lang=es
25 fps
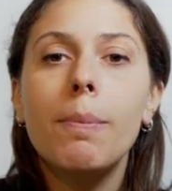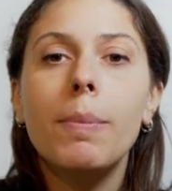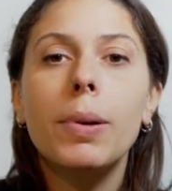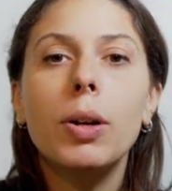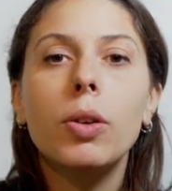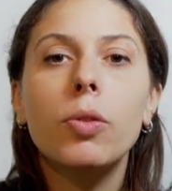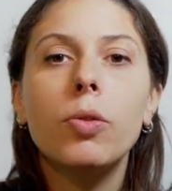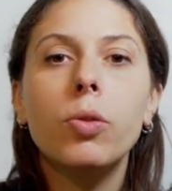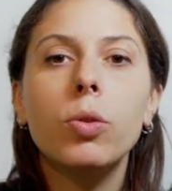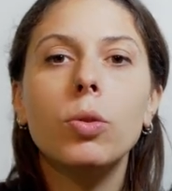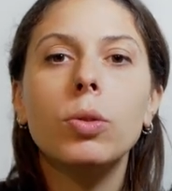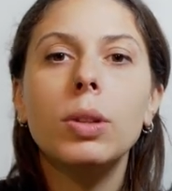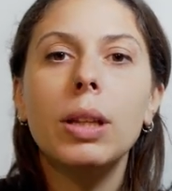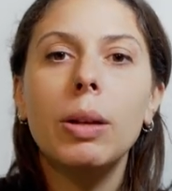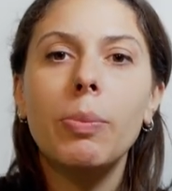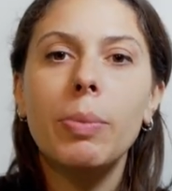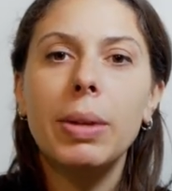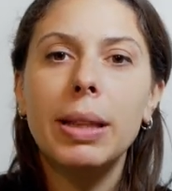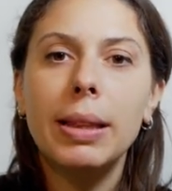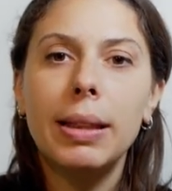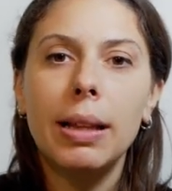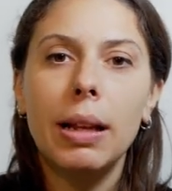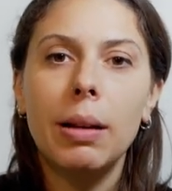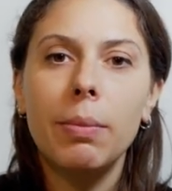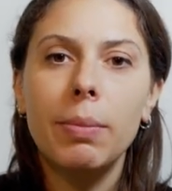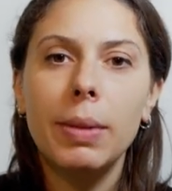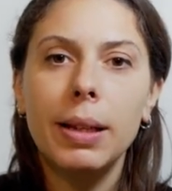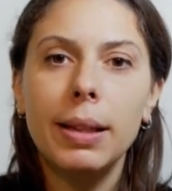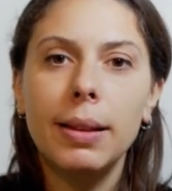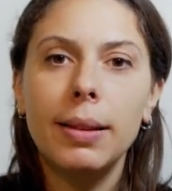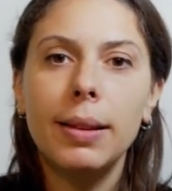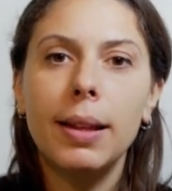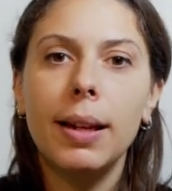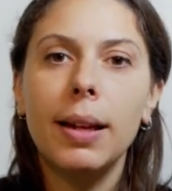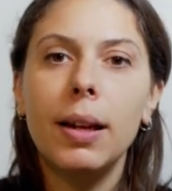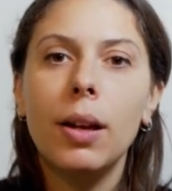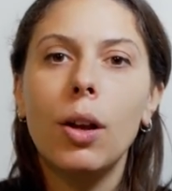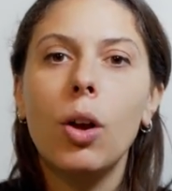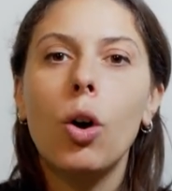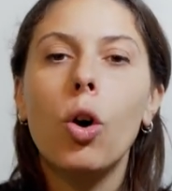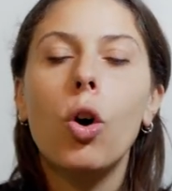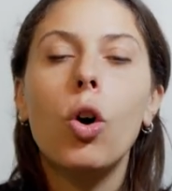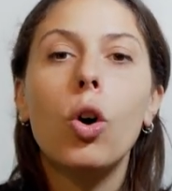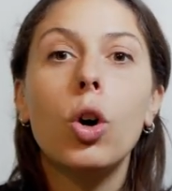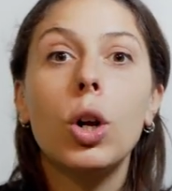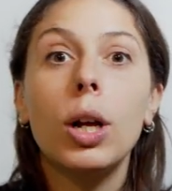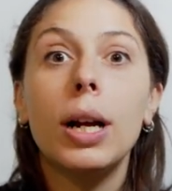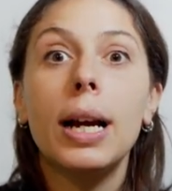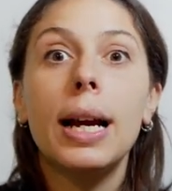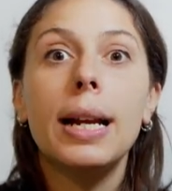pero fundamentalmente
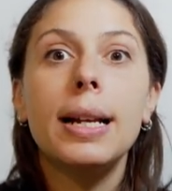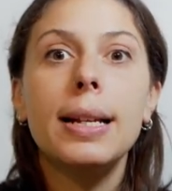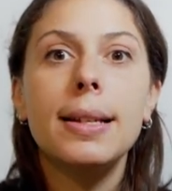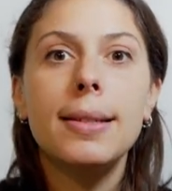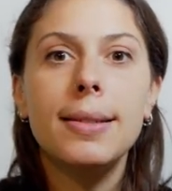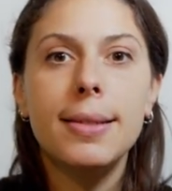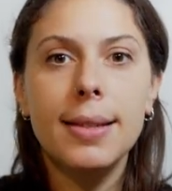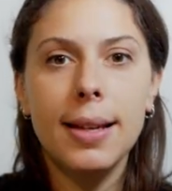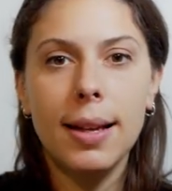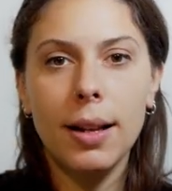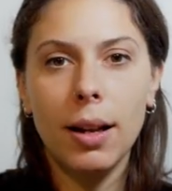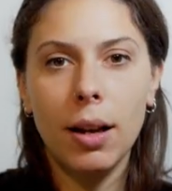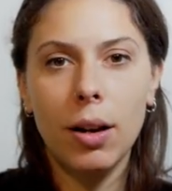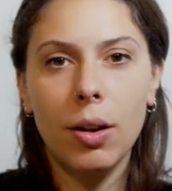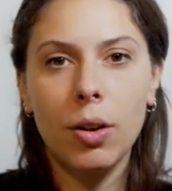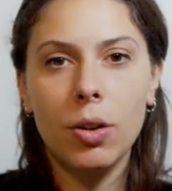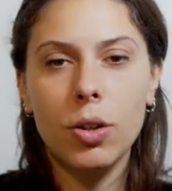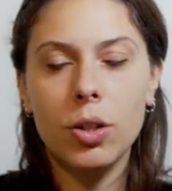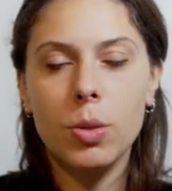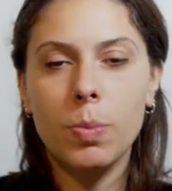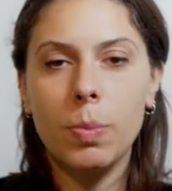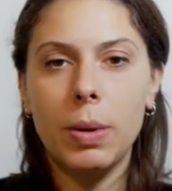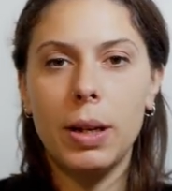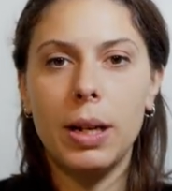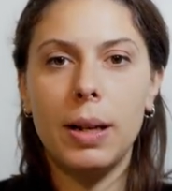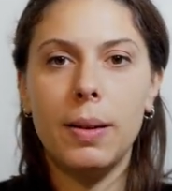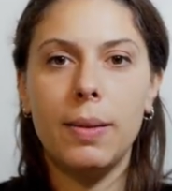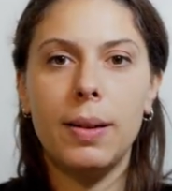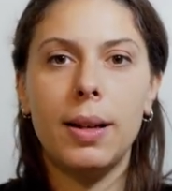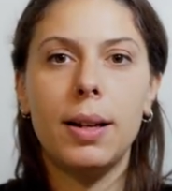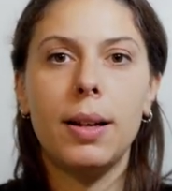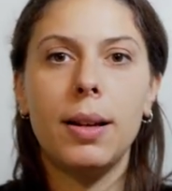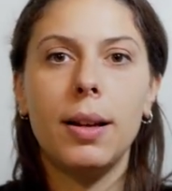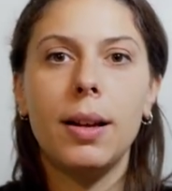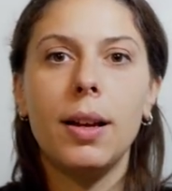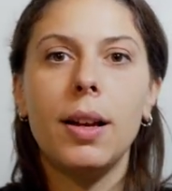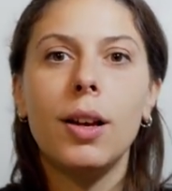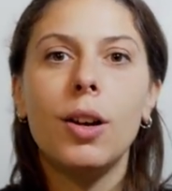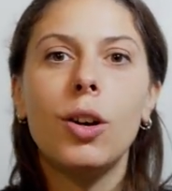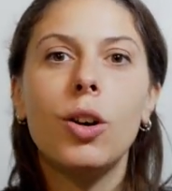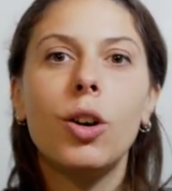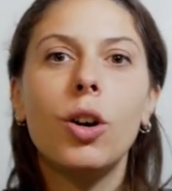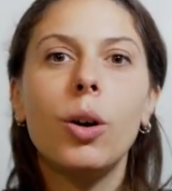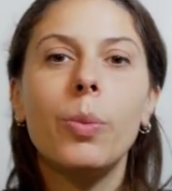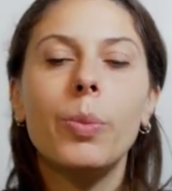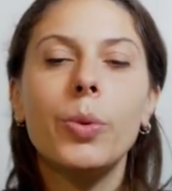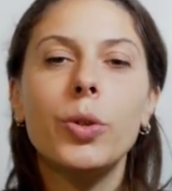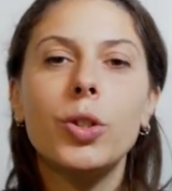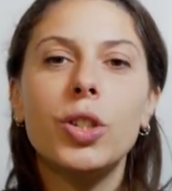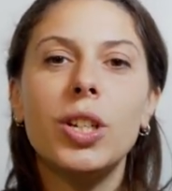organizarnos para ver
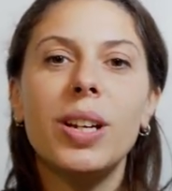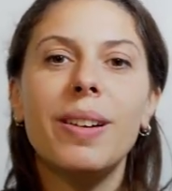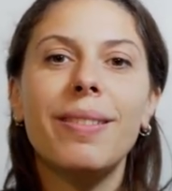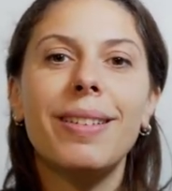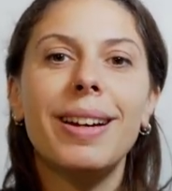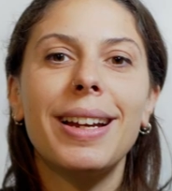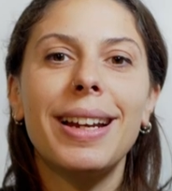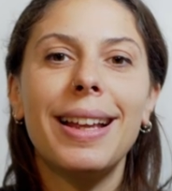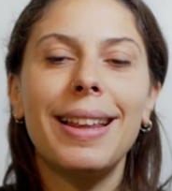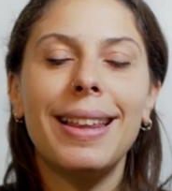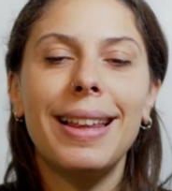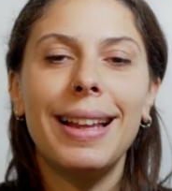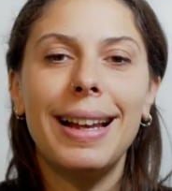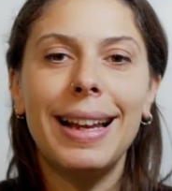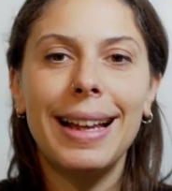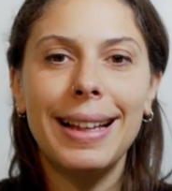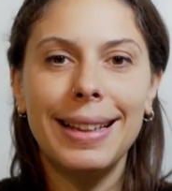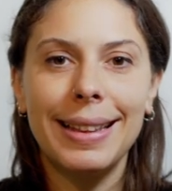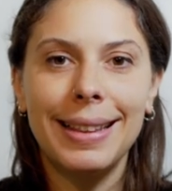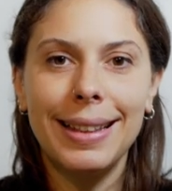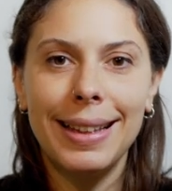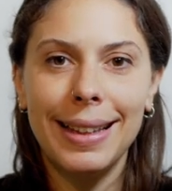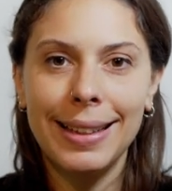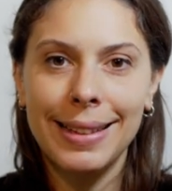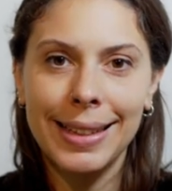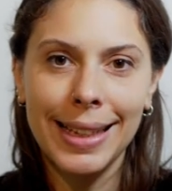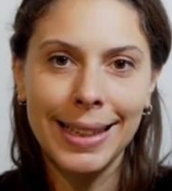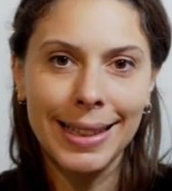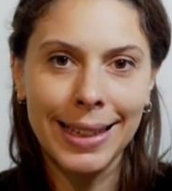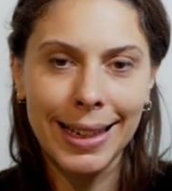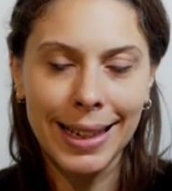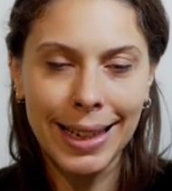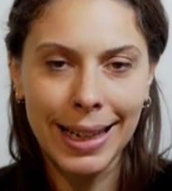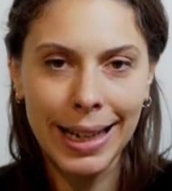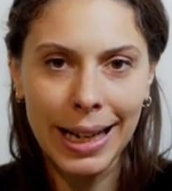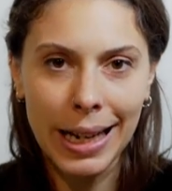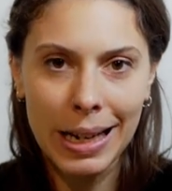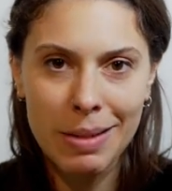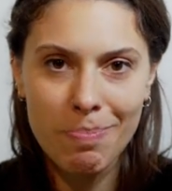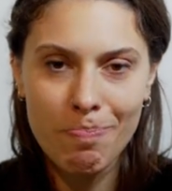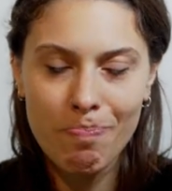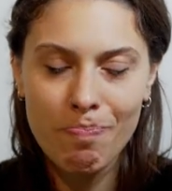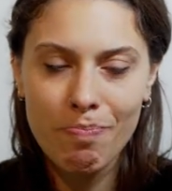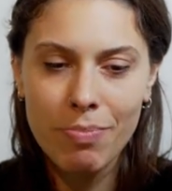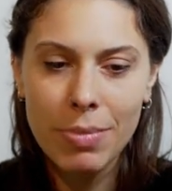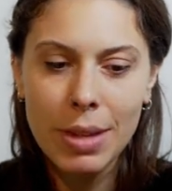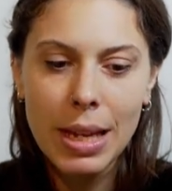cómo llevar adelante esta tarea.